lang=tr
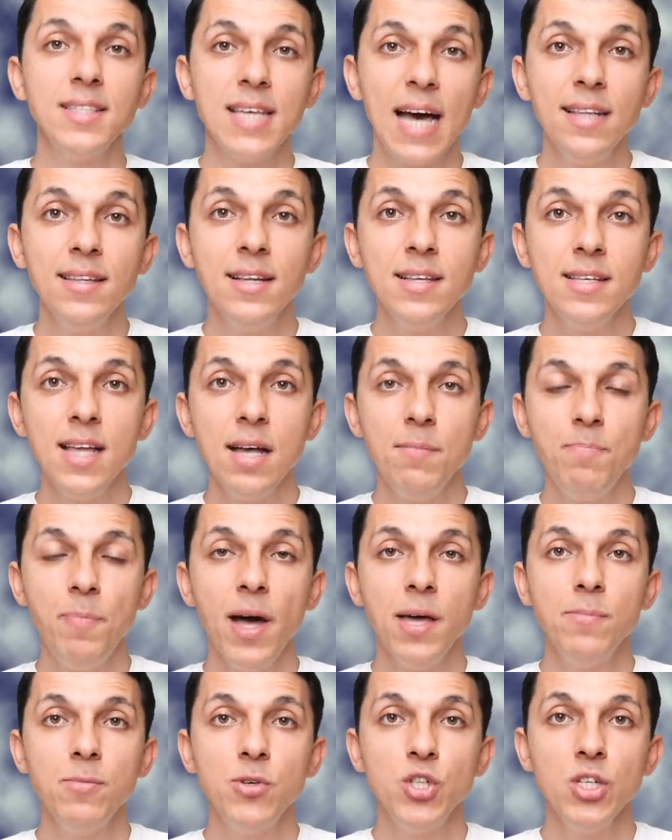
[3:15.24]
kendinizden
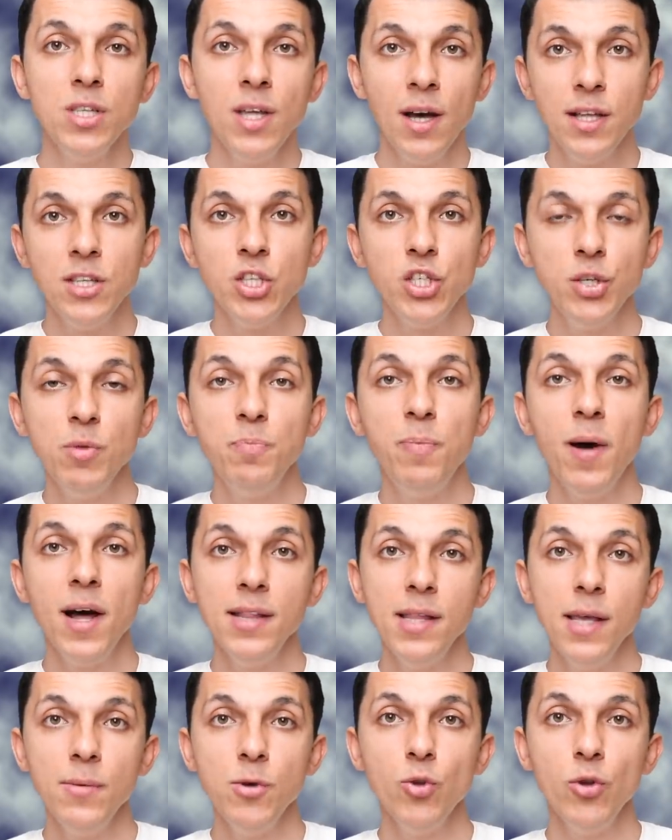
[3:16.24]
pay biçin. Hadi şimdi
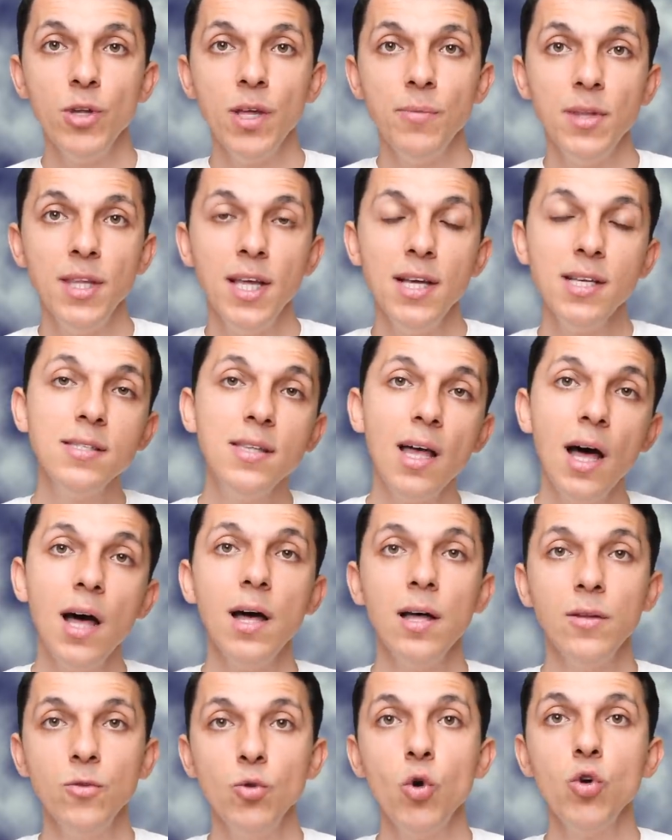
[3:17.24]
pandemi dönemindeyiz.
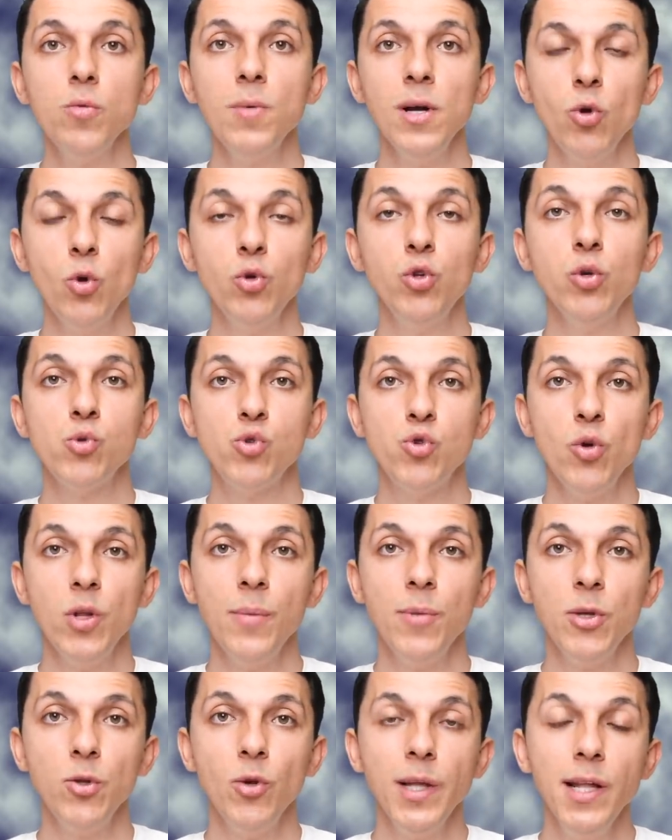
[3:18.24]
Daha normal olduğumuz
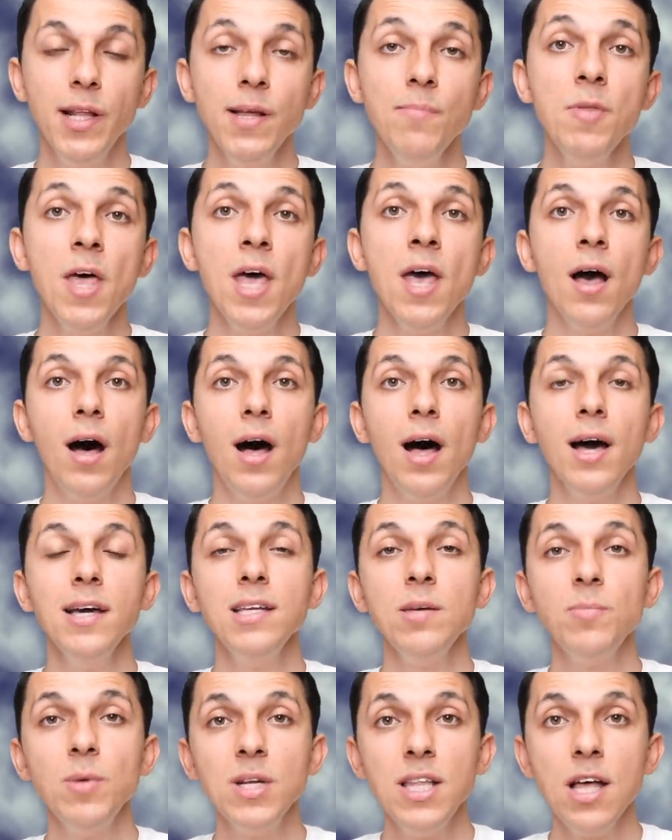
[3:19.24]
döneme dönelim.
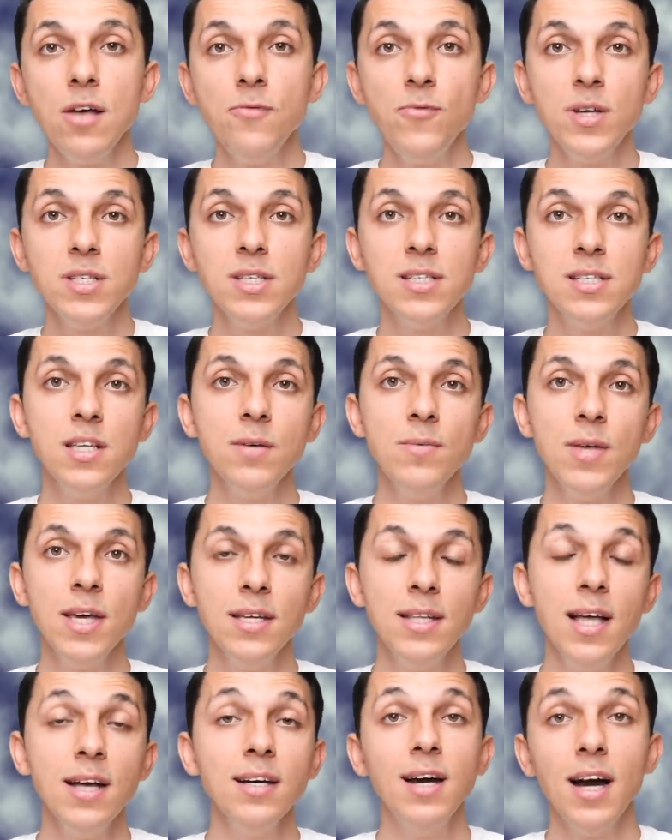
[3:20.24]
Ayda birden fazla sinemaya
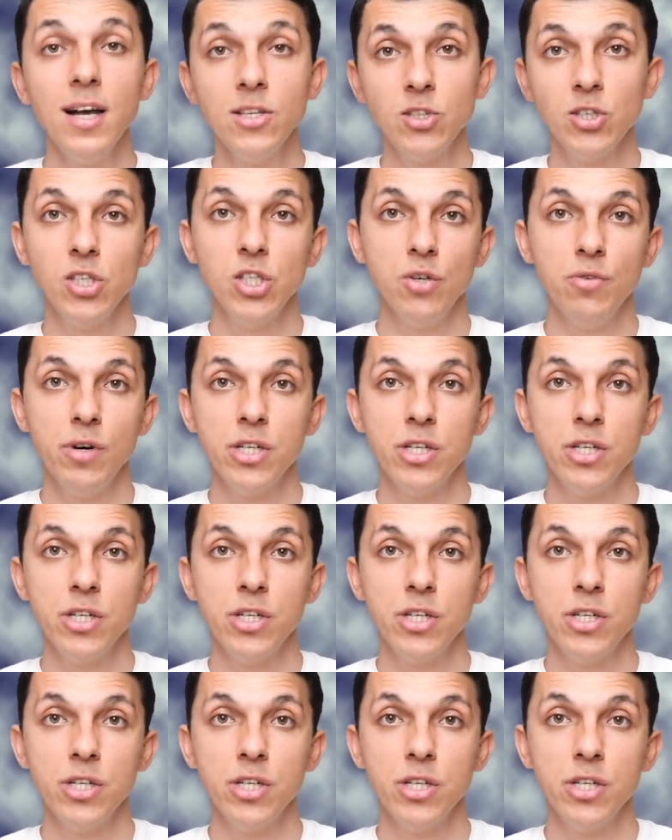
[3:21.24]
giden kaç kişi